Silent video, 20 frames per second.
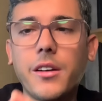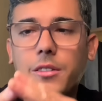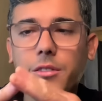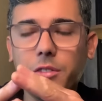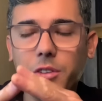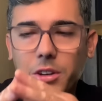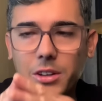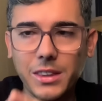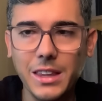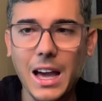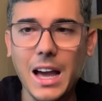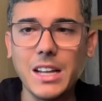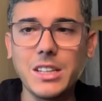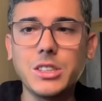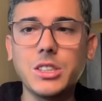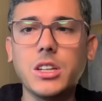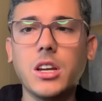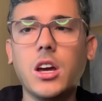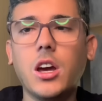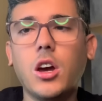
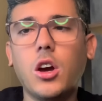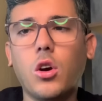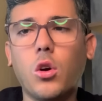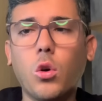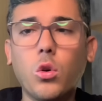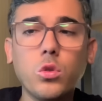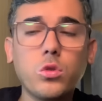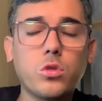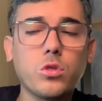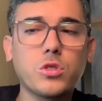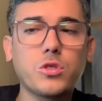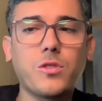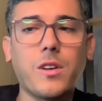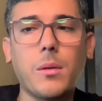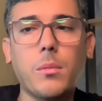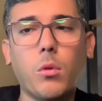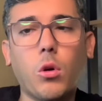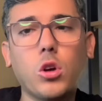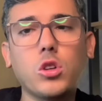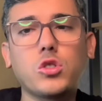verdade. Outros
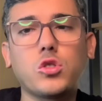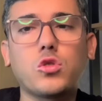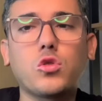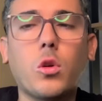famosos,